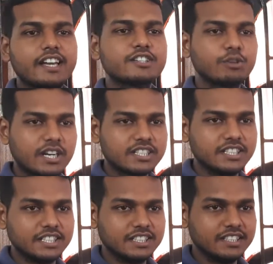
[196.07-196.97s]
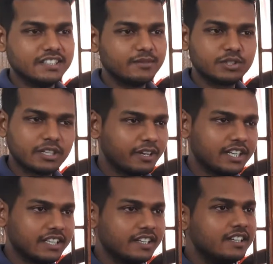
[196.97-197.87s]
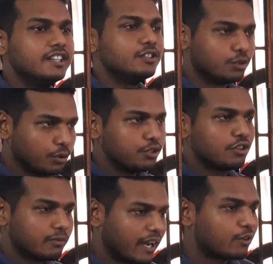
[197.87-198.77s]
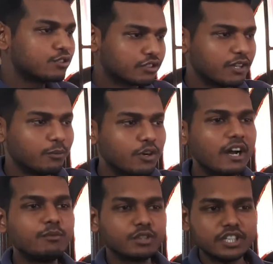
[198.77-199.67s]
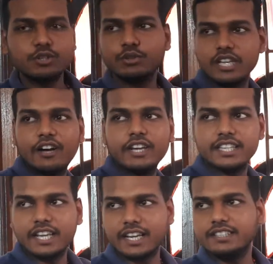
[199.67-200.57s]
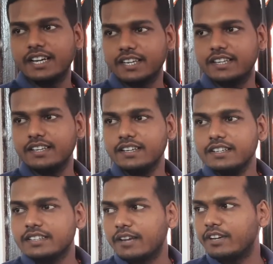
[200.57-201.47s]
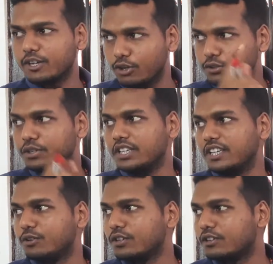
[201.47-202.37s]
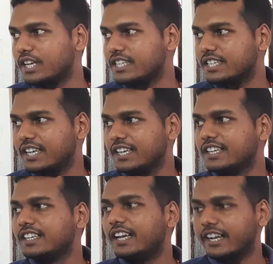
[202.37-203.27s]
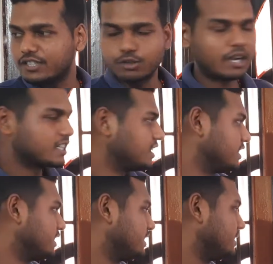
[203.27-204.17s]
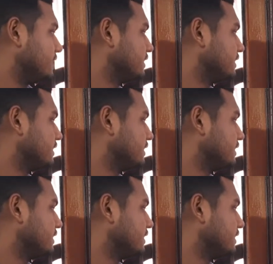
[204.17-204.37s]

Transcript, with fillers: একশো ডিগ্রি বুঝতে পারলি দুইজন মানুষ যদি মুখামুখি সোজা হয়ে দাঁড়াই থাকে তার মানে কত ডিগ্রি কোন করে আছে একশো ডিগ্রি